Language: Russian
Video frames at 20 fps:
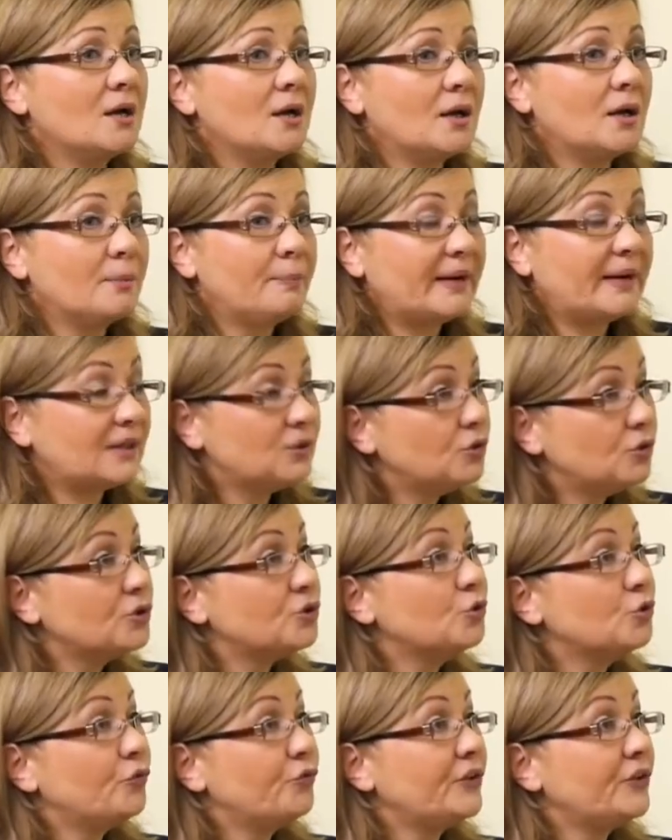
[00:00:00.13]
Э,
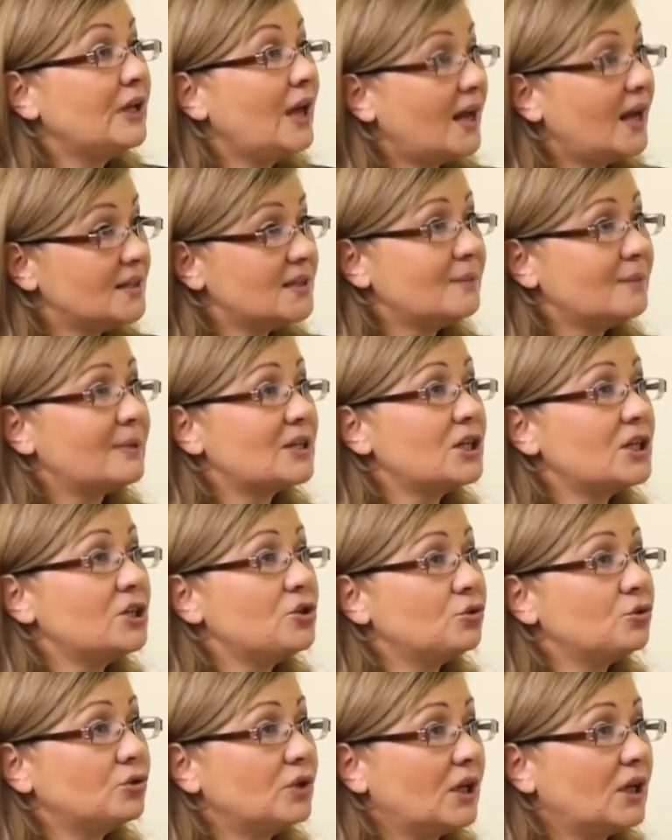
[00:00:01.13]
парадокс, но ну, в Финляндии пошли
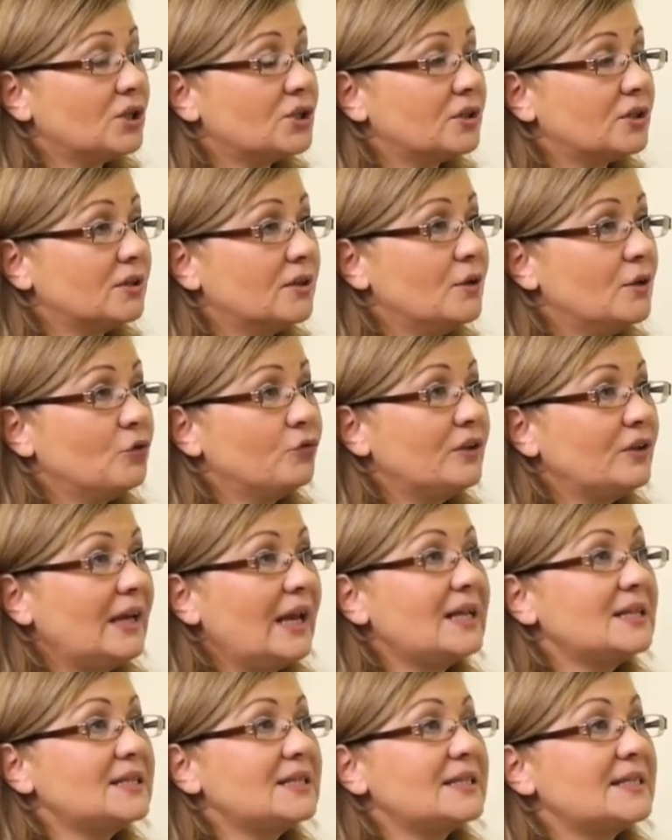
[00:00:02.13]
еще дальше. В
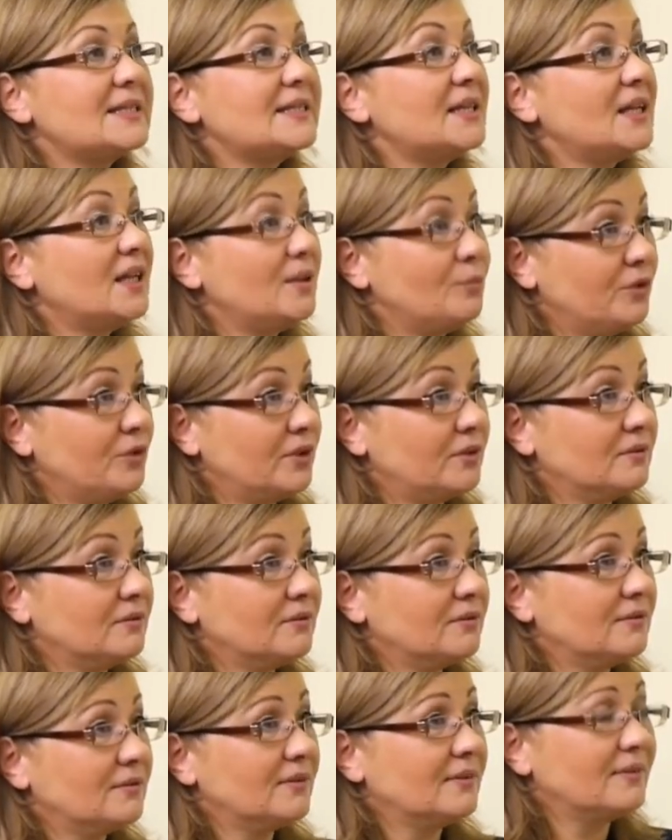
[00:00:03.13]
Финляндии семьи
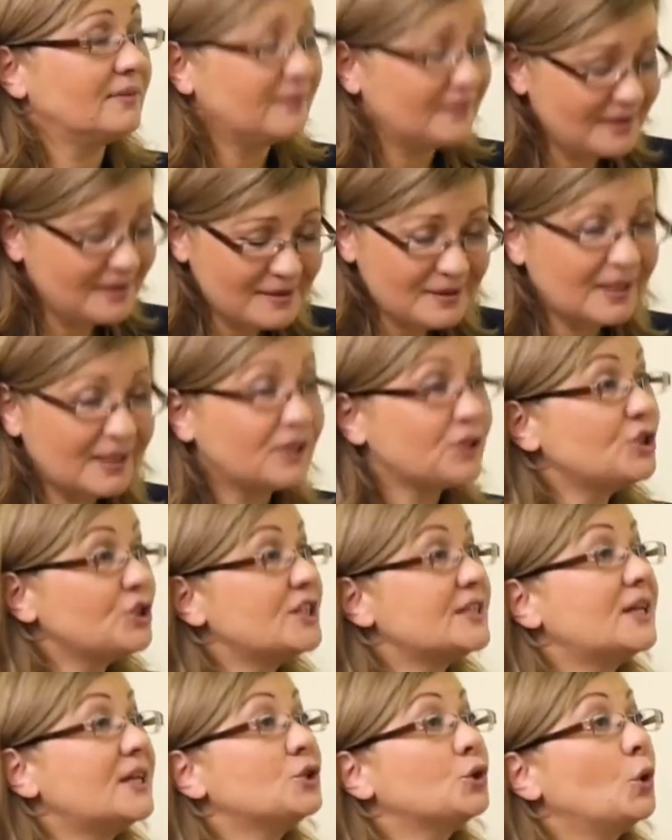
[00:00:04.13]
э,
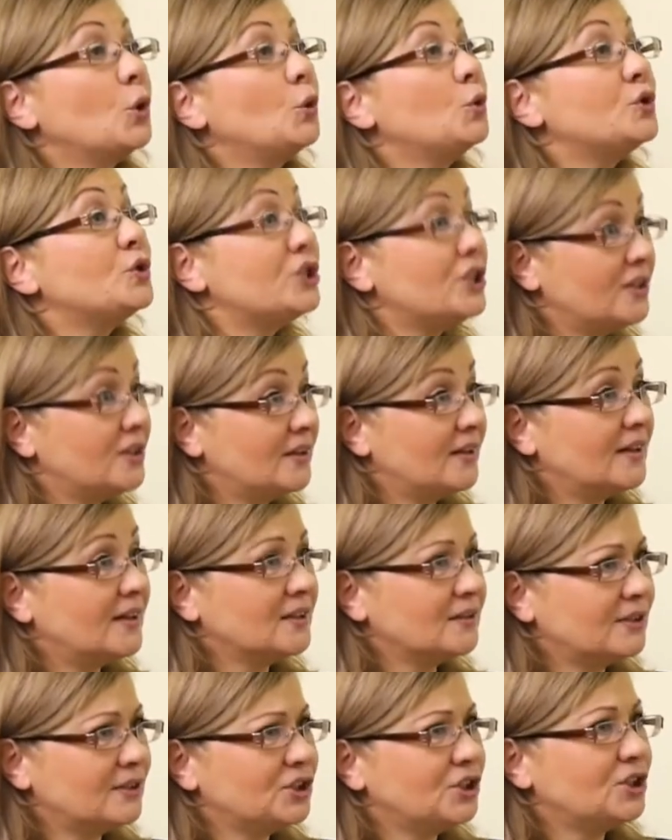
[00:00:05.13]
должны сдать ключи
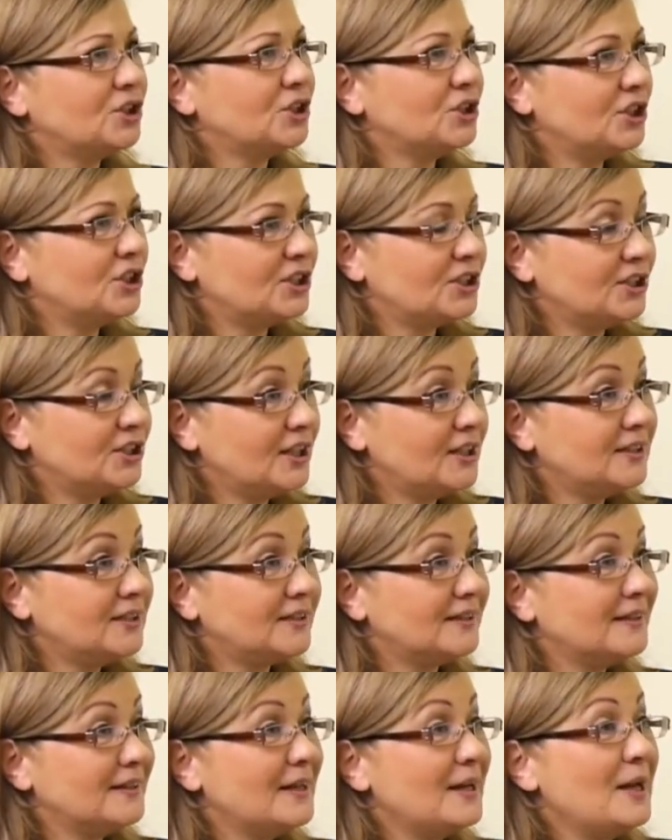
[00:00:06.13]
от квартиры, где есть
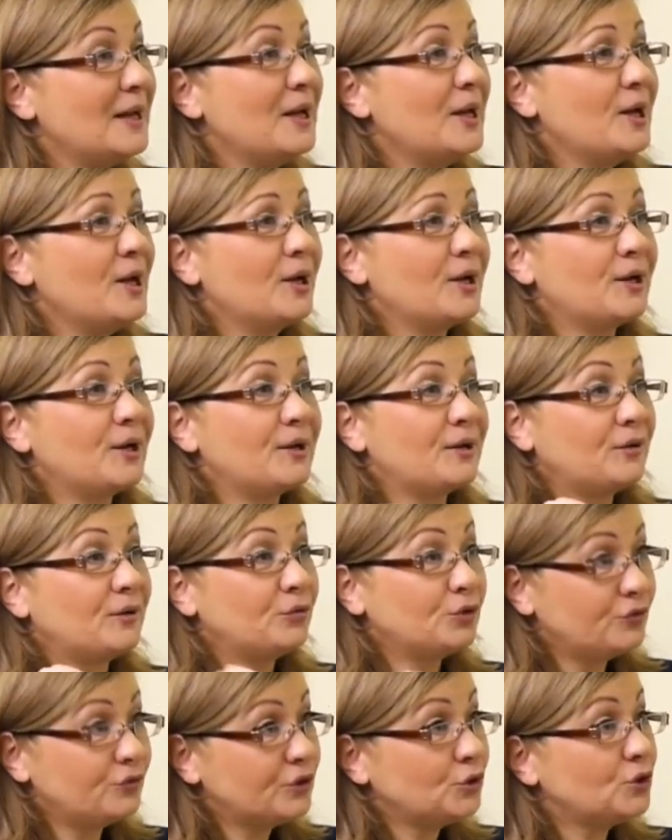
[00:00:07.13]
дети, э,
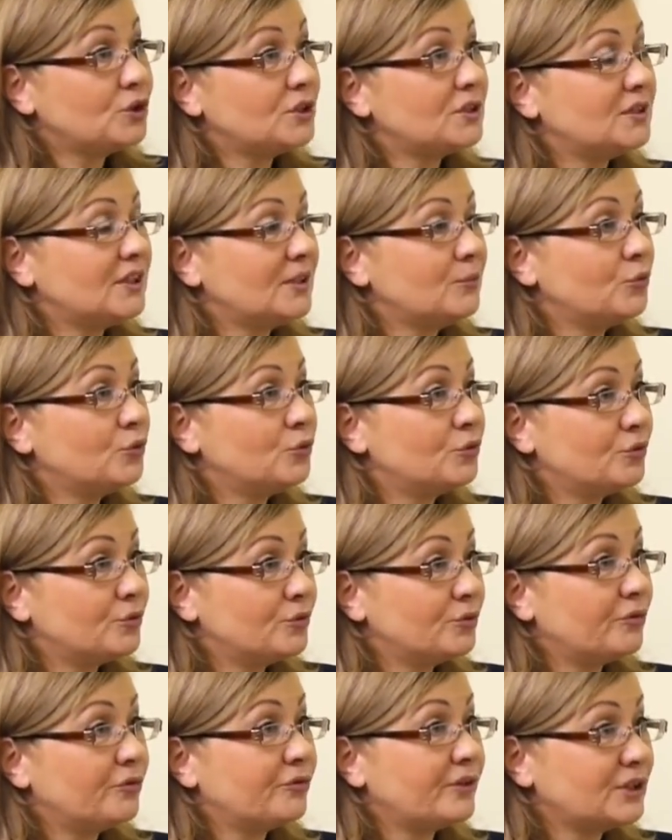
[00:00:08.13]
вот в эту
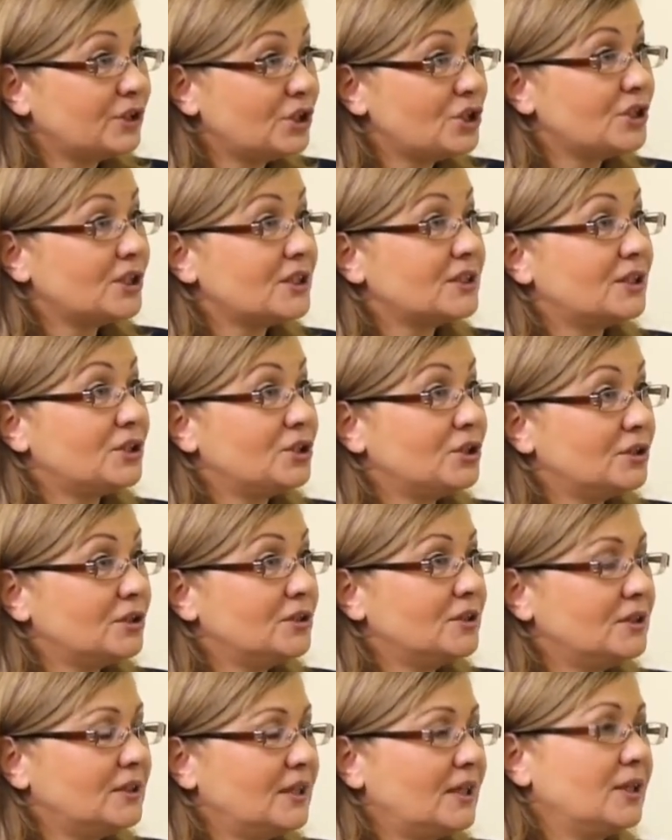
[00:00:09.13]
систему фактически защиты
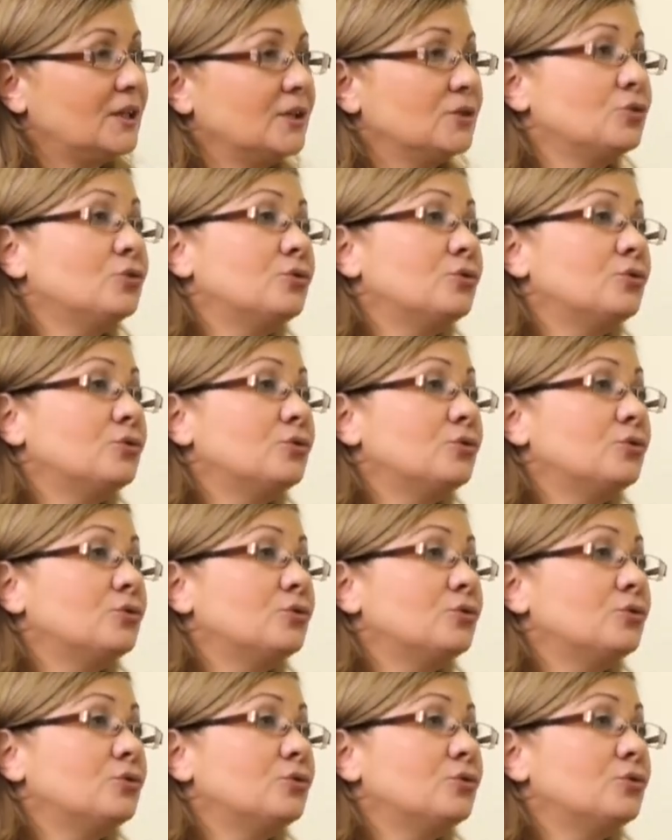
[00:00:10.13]
детей.